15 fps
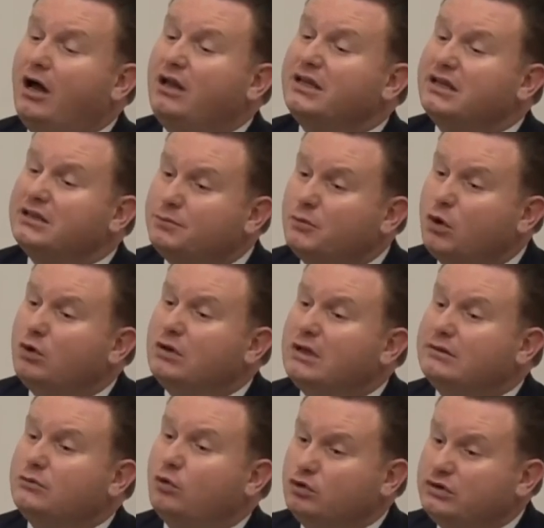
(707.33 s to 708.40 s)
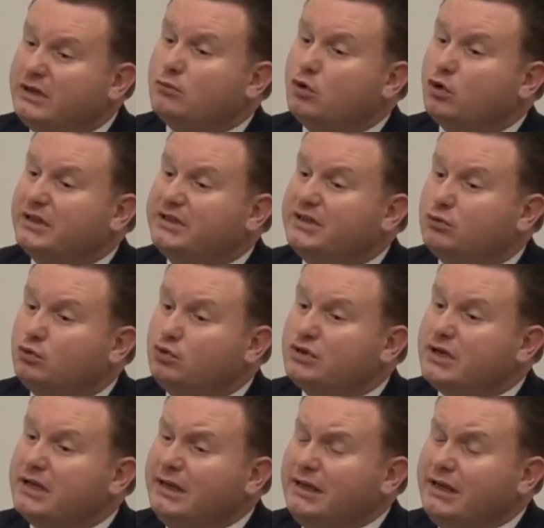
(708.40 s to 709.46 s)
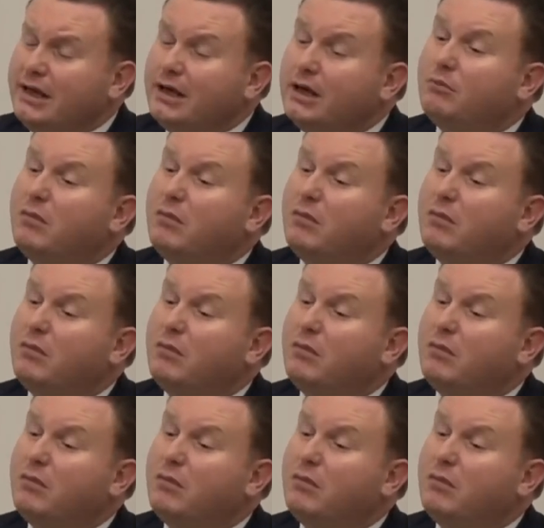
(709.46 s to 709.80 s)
aldatma olan o demokratik düzenin